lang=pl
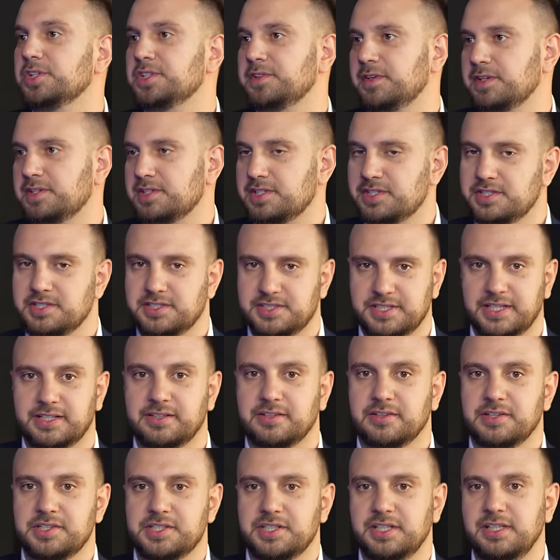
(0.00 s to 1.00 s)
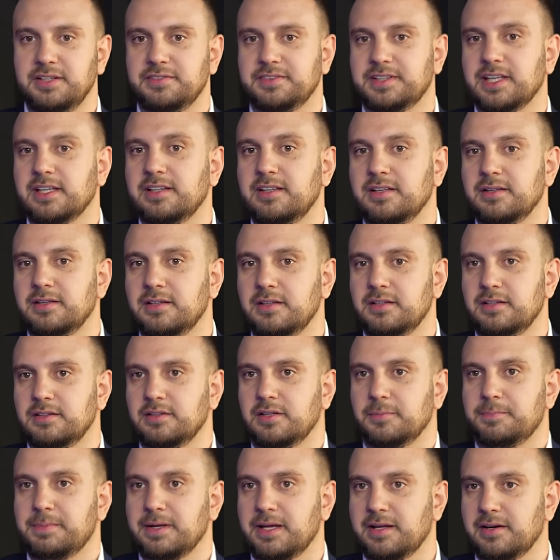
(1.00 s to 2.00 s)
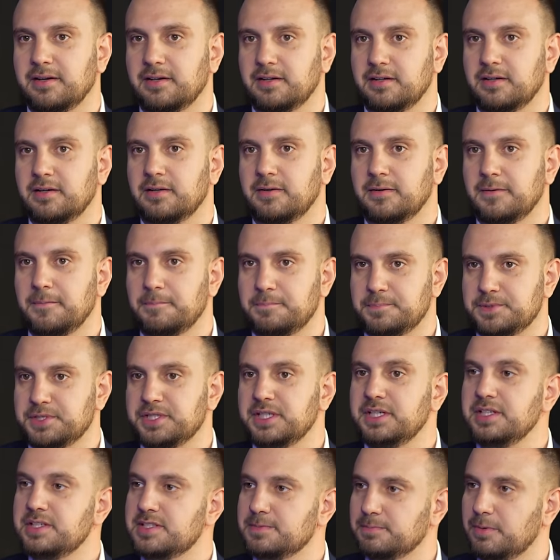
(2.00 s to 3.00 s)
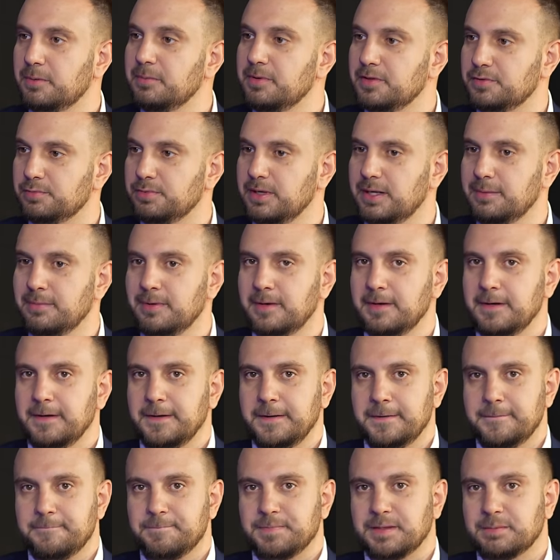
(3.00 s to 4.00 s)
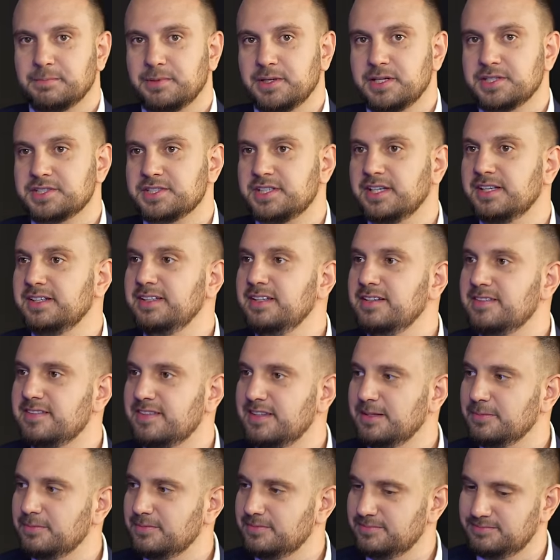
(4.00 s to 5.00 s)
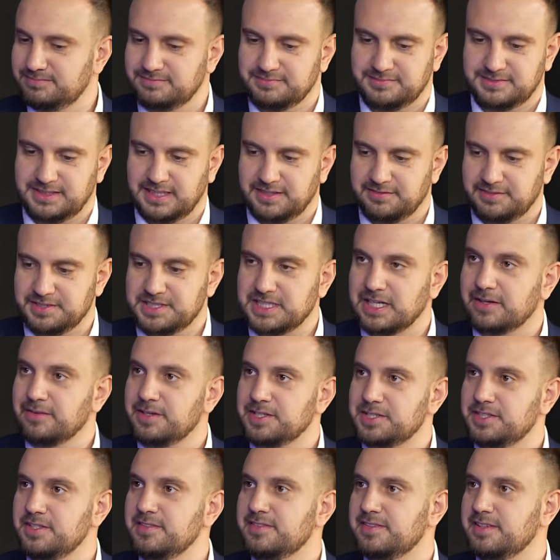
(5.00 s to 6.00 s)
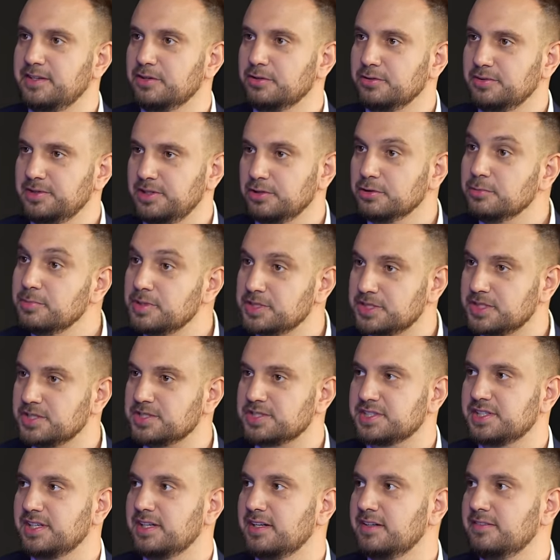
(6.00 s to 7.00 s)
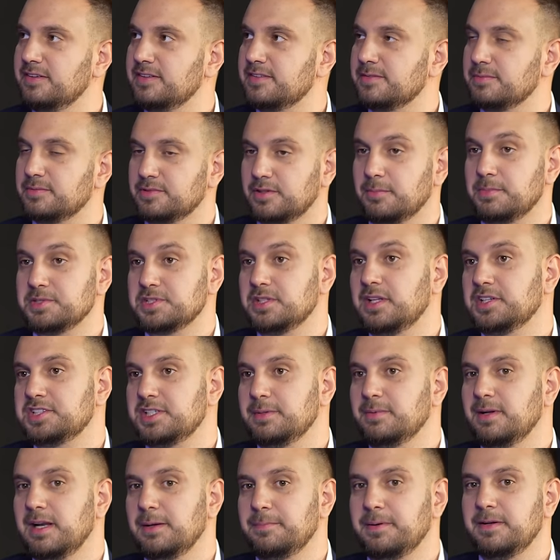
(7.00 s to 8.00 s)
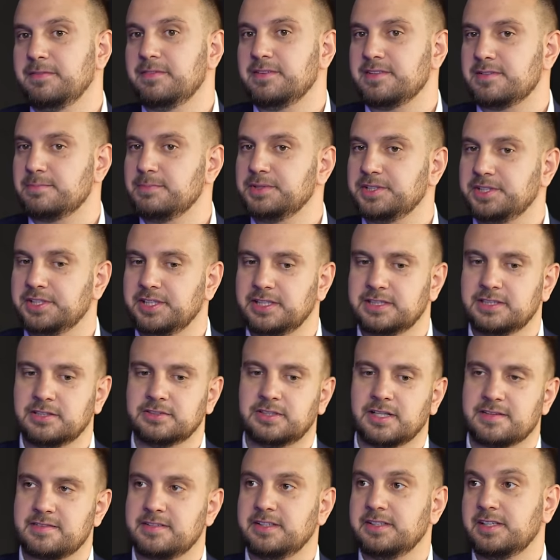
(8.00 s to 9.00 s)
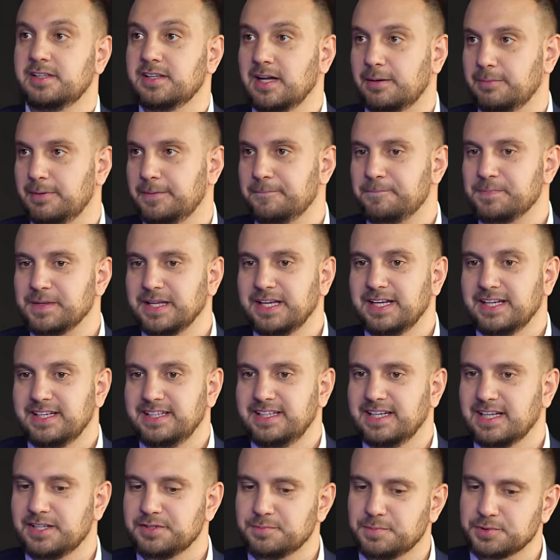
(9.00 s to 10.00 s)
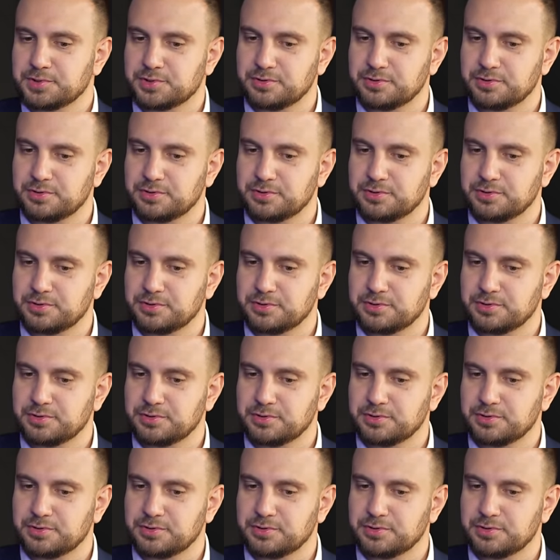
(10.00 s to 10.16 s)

doświadcz czegoś i wtedy dopiero przyjdź z pomysłem, bo jeszcze nic nie, nie widziałeś, nic nie, nie umiesz jeszcze, więc to będzie dla Ciebie lepiej, więc my Ci tej dotacji nie damy. Ja